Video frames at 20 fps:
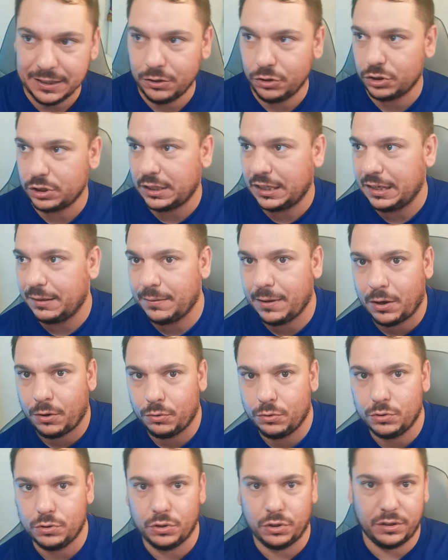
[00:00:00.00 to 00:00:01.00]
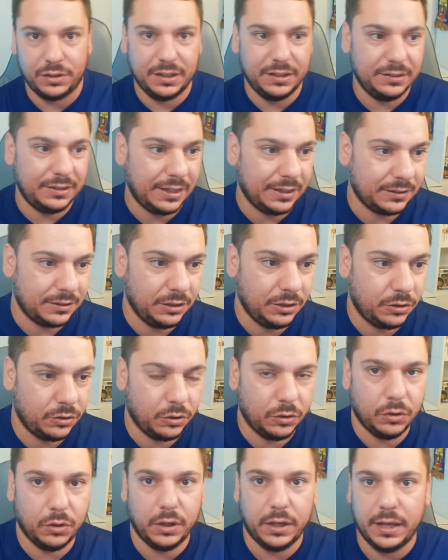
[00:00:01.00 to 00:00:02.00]
los ganaba con un orden
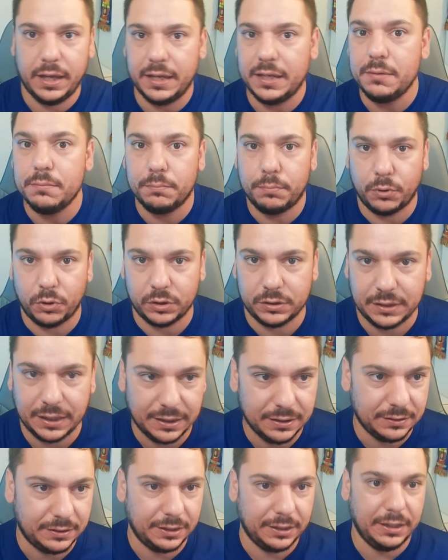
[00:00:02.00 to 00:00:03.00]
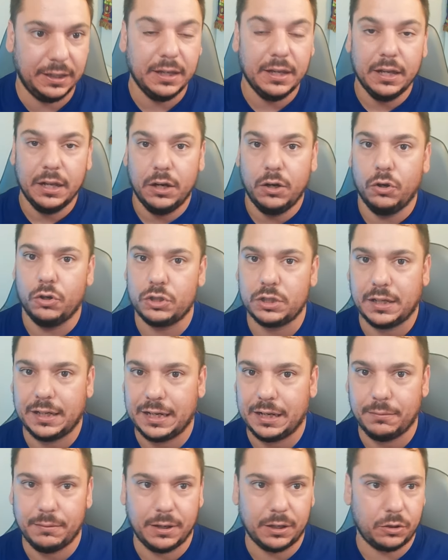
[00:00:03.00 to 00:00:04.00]
táctico eh, importante, los
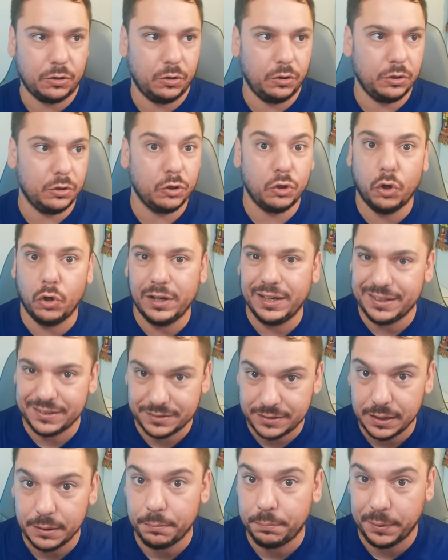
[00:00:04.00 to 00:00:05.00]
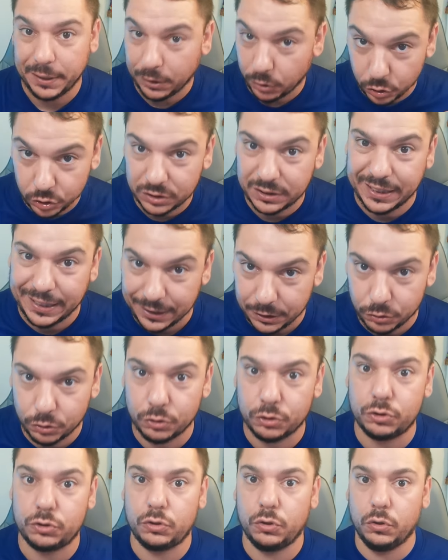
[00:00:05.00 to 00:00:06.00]
ganaba con goles de
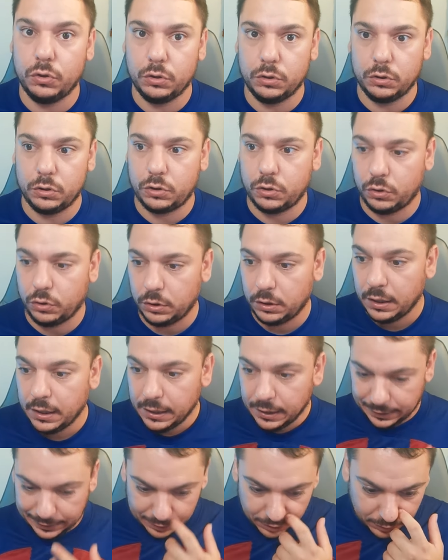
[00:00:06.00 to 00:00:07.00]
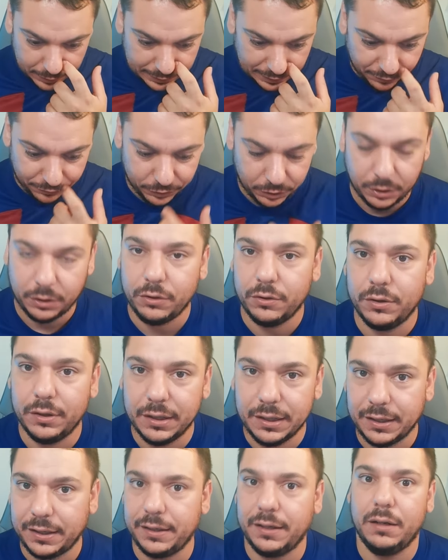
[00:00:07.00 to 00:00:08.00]
peloteros, con, con... Creo que el aficionado
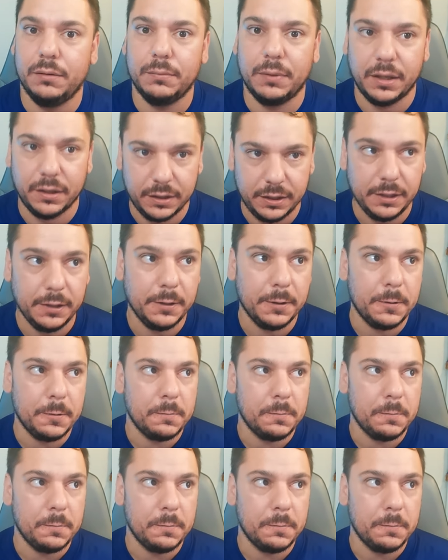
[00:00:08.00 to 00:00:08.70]
del Real Madrid